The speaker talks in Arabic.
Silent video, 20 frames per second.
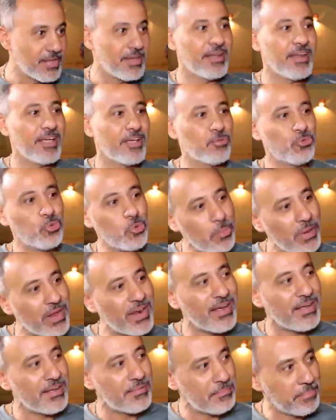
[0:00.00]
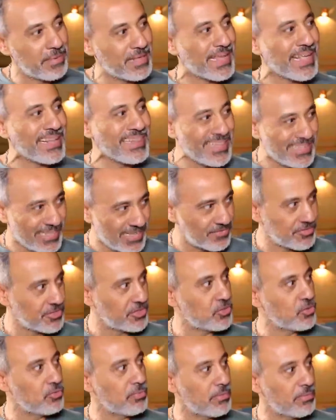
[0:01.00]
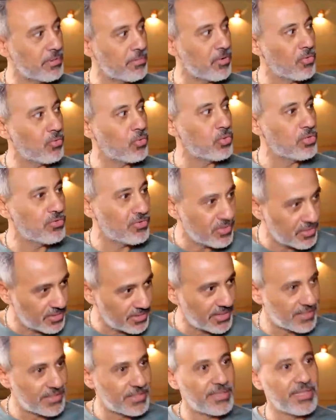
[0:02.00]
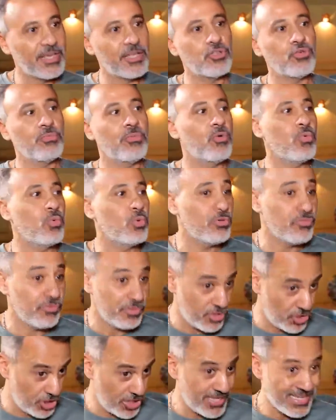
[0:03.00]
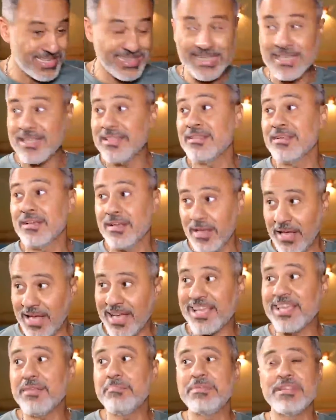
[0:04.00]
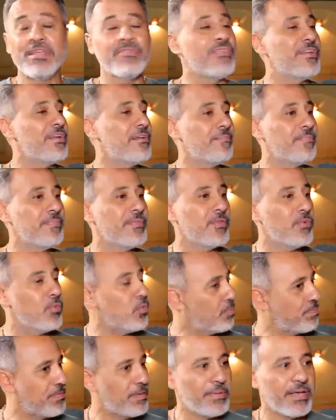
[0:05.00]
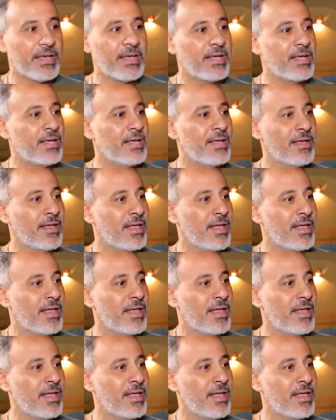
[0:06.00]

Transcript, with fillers: لكن طول ما انا بجدد نفسي وببقى موجود في تجديدات وموجود في شيء جديد اكيد بتفرق وبتبقى